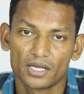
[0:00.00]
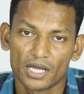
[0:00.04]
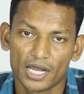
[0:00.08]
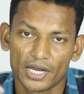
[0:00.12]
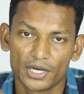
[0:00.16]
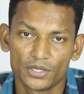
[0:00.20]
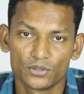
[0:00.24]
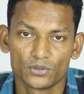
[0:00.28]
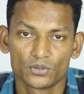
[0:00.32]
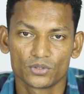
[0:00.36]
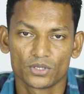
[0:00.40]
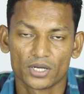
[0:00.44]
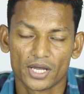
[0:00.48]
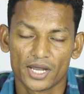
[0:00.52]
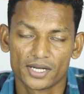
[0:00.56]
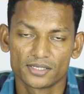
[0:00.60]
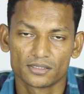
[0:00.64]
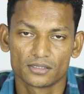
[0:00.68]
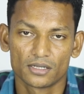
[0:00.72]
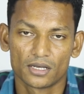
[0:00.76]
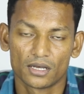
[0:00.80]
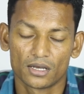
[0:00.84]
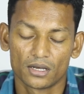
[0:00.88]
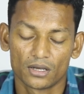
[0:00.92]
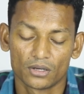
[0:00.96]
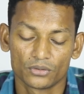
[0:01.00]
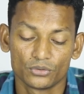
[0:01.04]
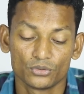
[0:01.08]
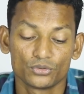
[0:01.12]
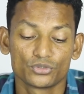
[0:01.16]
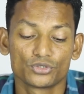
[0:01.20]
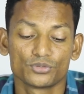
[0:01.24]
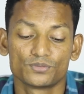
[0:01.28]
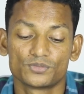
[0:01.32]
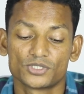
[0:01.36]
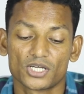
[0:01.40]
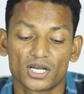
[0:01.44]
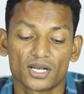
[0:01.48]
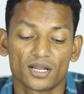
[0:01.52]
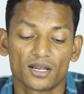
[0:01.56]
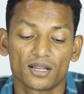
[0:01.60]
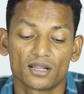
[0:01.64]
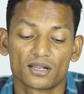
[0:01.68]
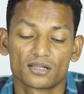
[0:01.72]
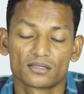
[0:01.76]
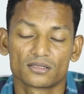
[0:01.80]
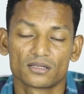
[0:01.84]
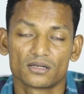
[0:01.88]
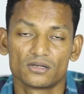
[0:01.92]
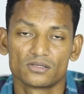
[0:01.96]
சரி ஐநூறு ஆட் யூடியூப்
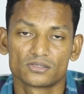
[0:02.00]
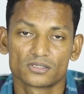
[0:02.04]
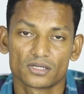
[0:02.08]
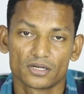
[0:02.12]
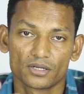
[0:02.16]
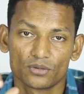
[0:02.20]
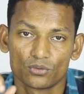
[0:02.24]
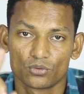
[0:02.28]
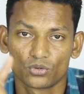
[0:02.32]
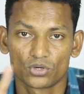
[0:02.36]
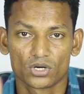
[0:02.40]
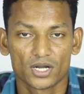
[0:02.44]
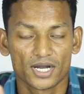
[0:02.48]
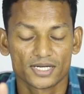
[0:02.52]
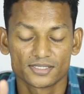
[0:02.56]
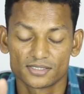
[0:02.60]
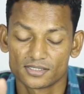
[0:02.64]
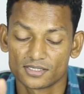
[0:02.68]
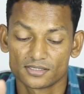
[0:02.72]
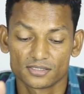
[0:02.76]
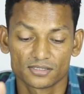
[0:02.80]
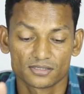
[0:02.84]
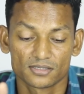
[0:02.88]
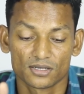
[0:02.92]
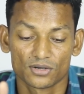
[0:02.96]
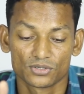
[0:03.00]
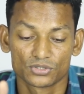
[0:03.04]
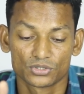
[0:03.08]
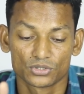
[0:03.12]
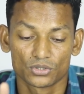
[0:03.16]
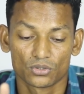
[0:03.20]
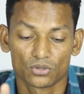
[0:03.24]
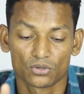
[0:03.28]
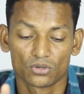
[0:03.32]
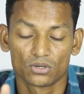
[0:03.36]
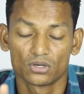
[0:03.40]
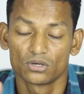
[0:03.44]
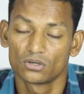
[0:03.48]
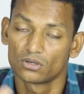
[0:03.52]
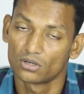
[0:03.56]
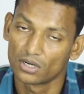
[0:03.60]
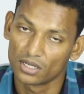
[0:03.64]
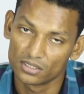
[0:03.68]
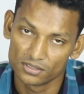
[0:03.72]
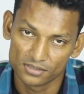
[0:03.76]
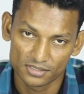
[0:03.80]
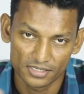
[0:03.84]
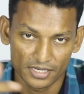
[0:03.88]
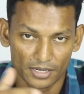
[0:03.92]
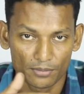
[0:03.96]
சேனலாக இருந்தாலும் சரி ஒரு ஆட்சன்ஸ் தான் வச்சுக்கணும்
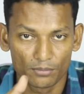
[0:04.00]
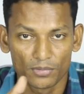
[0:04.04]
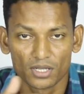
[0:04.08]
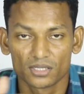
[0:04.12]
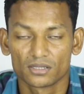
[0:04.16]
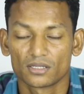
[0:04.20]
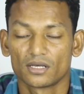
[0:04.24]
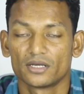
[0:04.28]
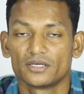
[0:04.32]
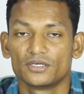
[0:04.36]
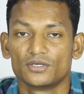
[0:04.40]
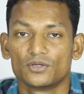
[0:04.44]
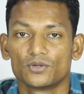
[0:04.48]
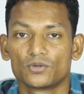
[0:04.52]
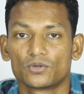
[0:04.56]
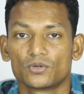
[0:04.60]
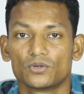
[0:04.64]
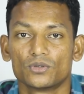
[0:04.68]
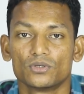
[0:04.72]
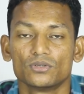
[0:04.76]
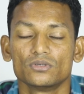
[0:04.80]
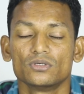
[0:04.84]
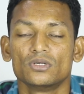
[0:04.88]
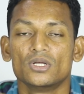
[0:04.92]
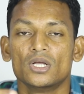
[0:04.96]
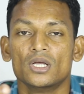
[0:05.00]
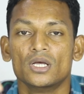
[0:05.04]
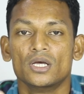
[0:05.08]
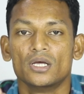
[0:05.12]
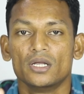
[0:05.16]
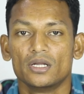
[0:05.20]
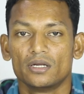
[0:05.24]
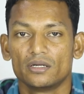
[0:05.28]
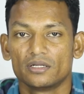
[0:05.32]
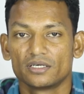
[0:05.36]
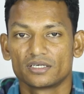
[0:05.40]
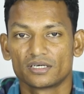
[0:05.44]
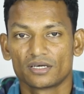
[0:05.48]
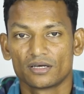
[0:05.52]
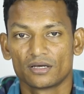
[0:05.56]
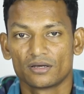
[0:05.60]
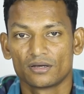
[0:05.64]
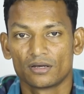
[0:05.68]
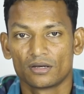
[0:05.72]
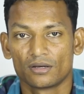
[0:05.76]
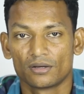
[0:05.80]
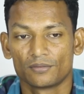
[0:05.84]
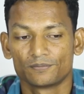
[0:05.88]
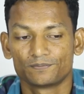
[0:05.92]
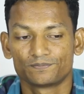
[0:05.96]
அது சேமாக தான் இருக்கும்
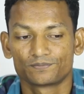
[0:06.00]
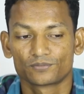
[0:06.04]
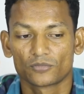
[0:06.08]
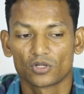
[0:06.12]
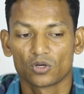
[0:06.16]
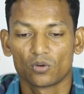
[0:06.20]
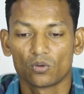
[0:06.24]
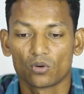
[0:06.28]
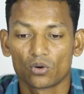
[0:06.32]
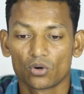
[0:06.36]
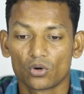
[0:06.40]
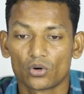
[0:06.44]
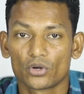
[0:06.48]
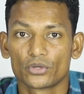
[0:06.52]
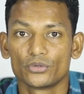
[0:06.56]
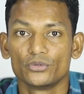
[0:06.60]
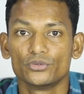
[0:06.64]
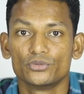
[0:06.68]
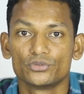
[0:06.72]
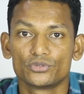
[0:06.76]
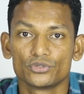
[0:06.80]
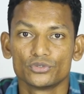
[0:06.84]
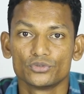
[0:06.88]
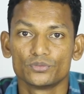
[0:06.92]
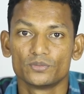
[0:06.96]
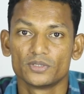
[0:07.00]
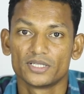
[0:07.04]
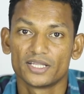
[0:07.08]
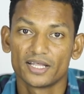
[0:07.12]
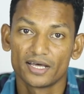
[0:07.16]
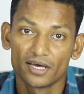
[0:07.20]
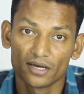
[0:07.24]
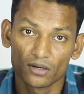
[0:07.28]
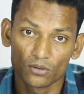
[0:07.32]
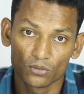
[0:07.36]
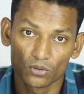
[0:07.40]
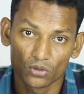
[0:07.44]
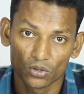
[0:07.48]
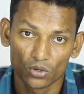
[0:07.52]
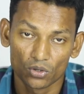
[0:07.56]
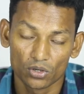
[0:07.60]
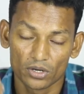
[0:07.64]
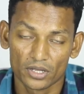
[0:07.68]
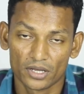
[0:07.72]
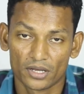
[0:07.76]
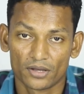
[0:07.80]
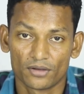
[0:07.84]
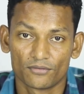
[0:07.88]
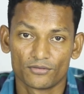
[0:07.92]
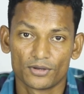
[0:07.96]
நீங்கள் உங்களோட யூடியூப் இதை
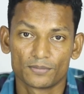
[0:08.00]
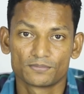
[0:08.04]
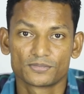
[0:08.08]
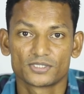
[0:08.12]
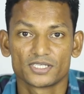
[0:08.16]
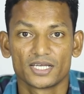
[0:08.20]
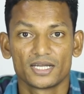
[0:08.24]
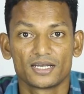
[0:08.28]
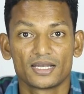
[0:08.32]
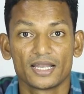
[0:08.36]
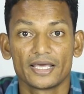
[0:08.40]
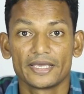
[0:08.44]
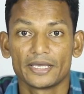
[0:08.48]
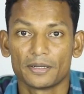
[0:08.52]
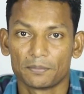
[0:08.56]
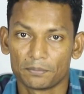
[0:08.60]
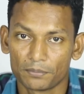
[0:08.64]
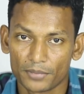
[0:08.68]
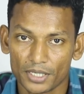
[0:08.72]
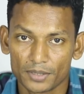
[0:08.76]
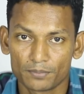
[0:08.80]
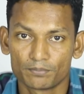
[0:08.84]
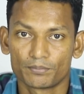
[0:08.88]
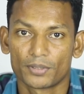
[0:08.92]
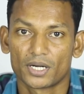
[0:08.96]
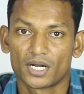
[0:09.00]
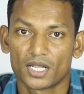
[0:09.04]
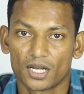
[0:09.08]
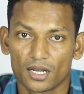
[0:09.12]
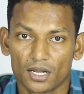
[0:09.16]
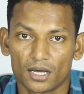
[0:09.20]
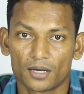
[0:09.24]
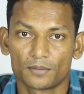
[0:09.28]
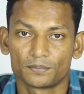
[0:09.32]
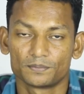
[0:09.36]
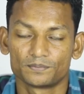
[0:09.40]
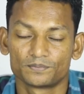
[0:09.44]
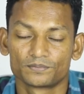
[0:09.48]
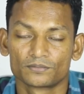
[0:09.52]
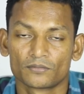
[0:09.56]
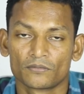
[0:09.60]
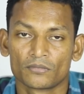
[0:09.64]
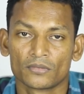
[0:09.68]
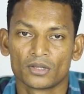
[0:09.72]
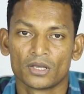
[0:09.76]
உங்களோட வெப்சைட்டில் எம்பட் பண்ணலாம்